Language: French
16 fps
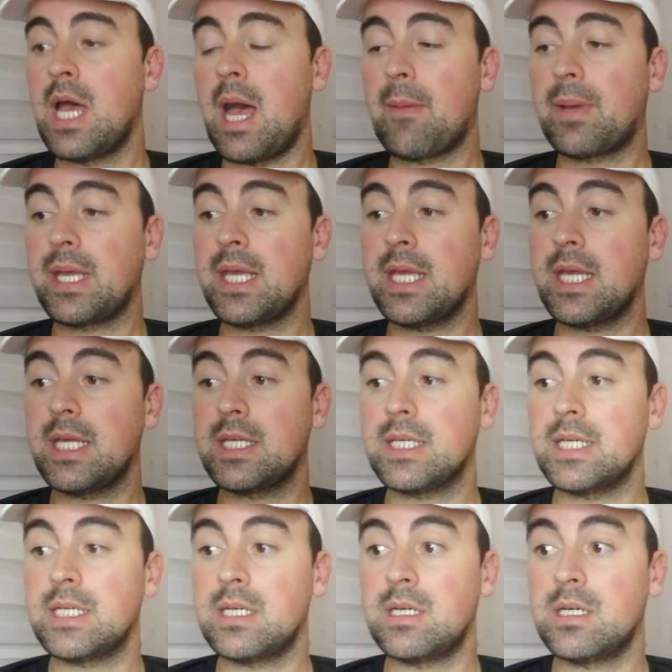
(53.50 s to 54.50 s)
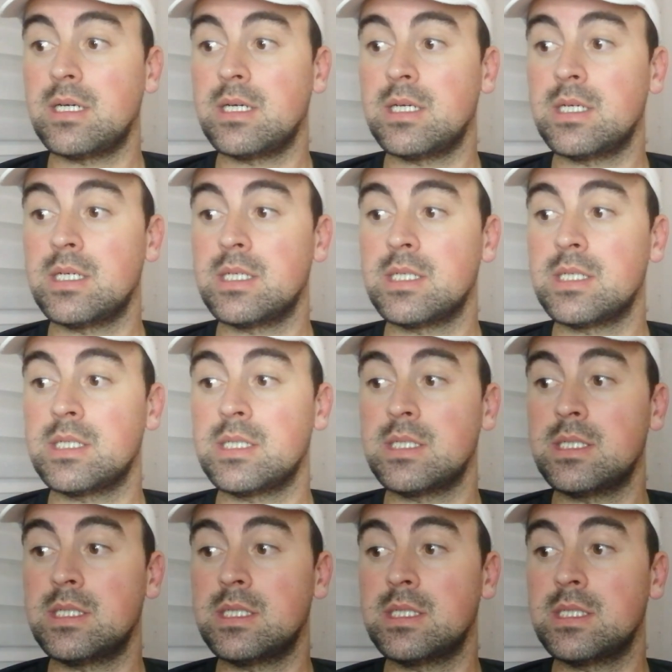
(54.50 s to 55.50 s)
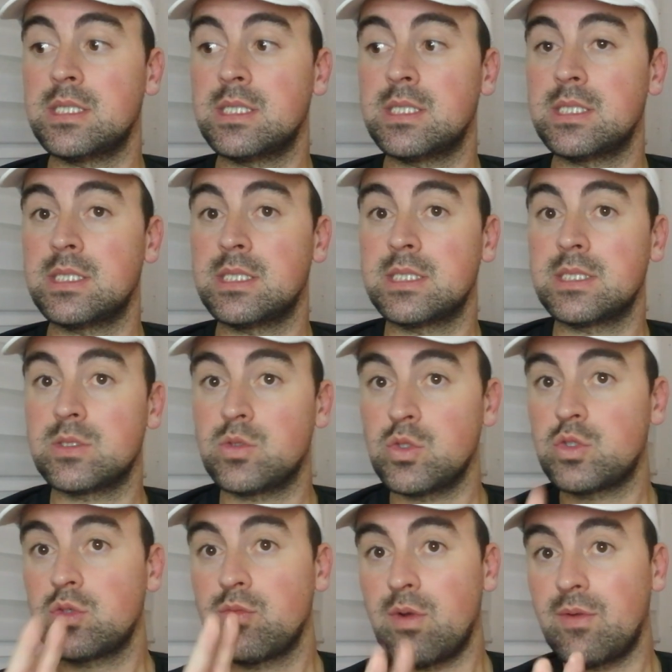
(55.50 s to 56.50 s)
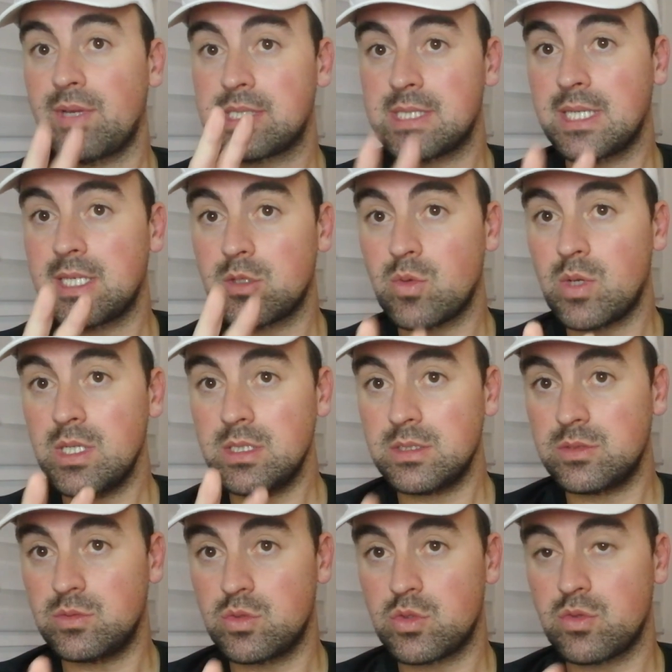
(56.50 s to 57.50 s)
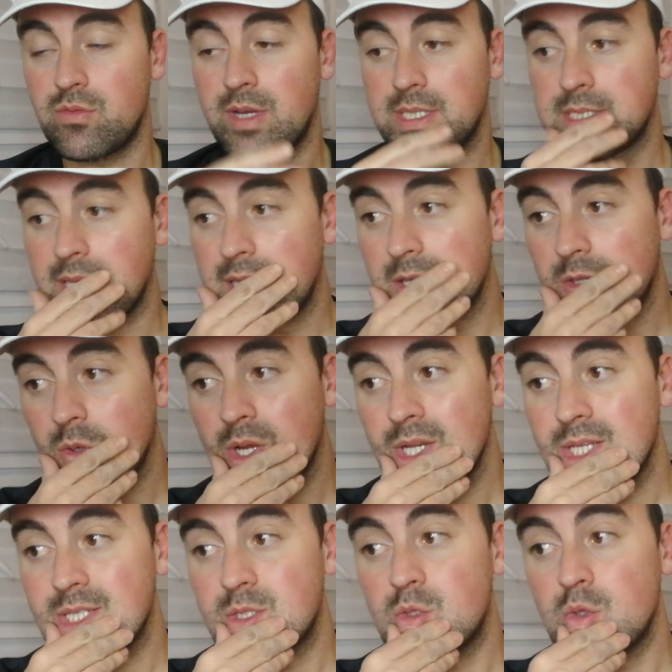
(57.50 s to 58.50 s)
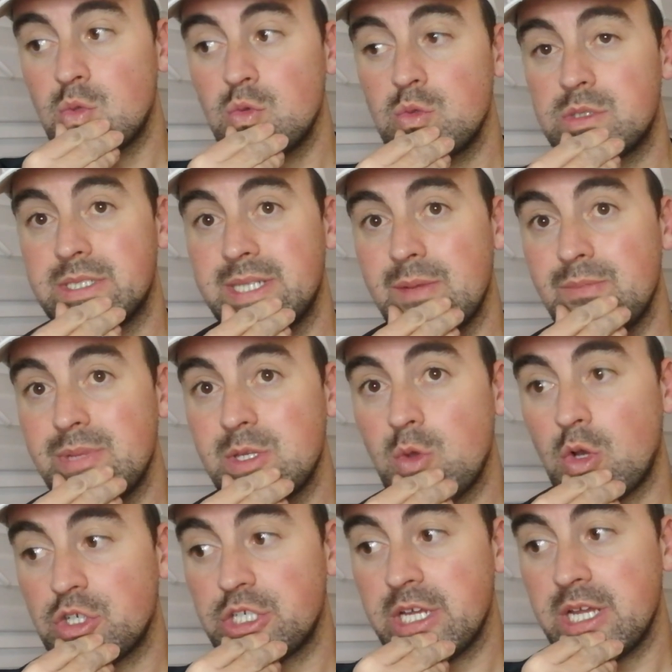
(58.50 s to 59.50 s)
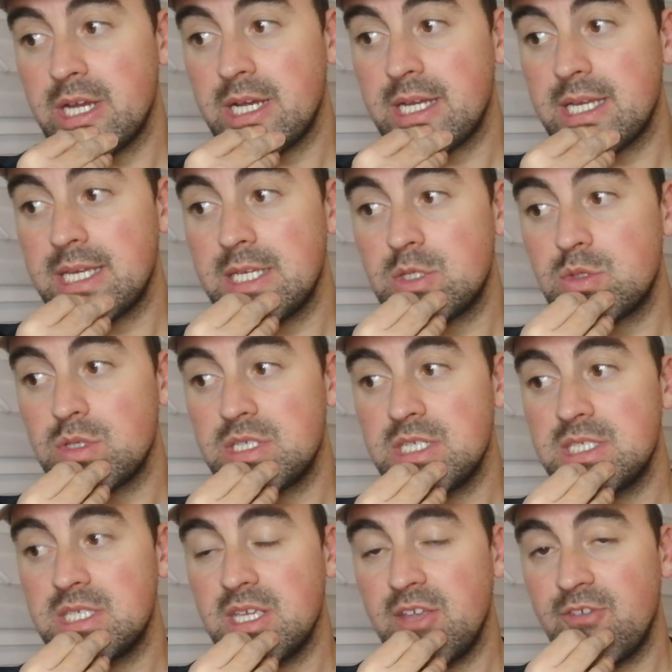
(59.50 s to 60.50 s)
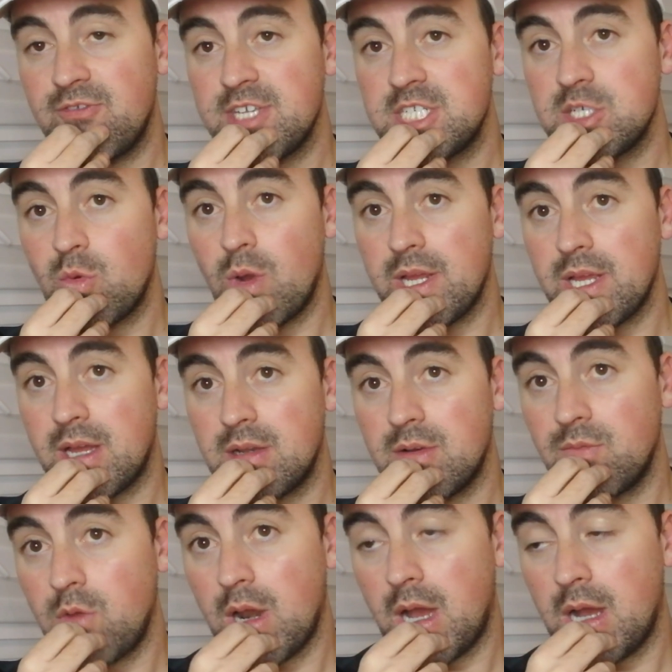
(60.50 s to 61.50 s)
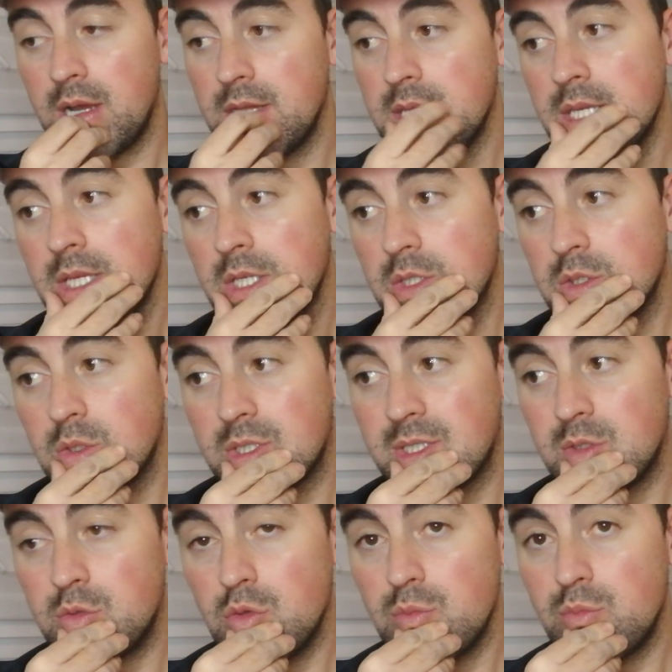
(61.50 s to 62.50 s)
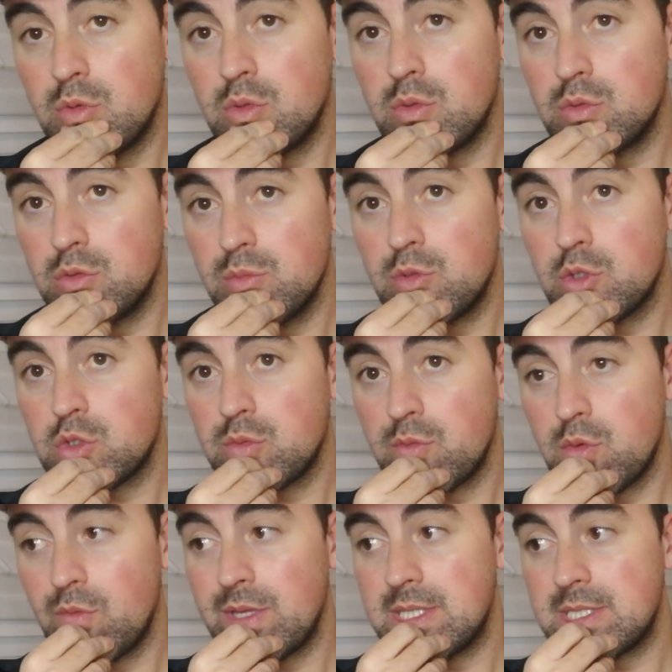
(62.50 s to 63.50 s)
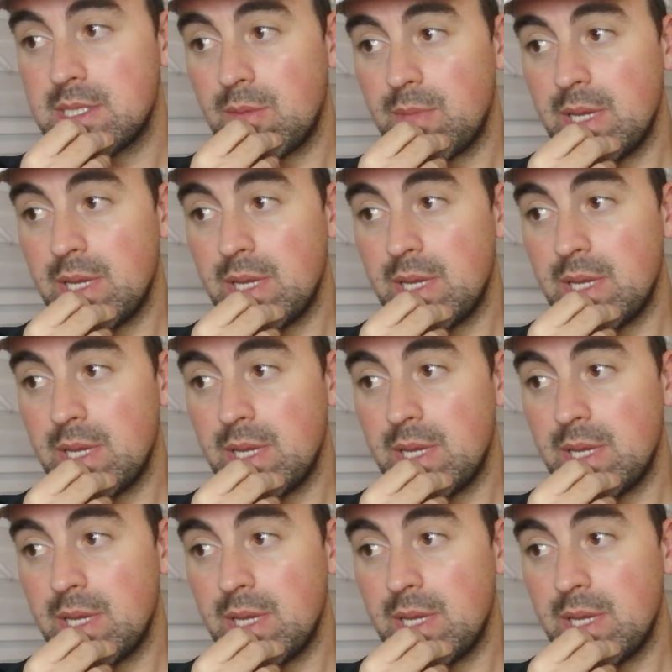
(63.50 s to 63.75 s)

Après, euh, deux 2 chevaux avec 5 étoiles. deux chevaux avec 5 étoiles. Ce 12 Djembe d'Orgère et ce 10 Effigie Royale. Voilà. Donc deux bons, deux bons chevaux au 25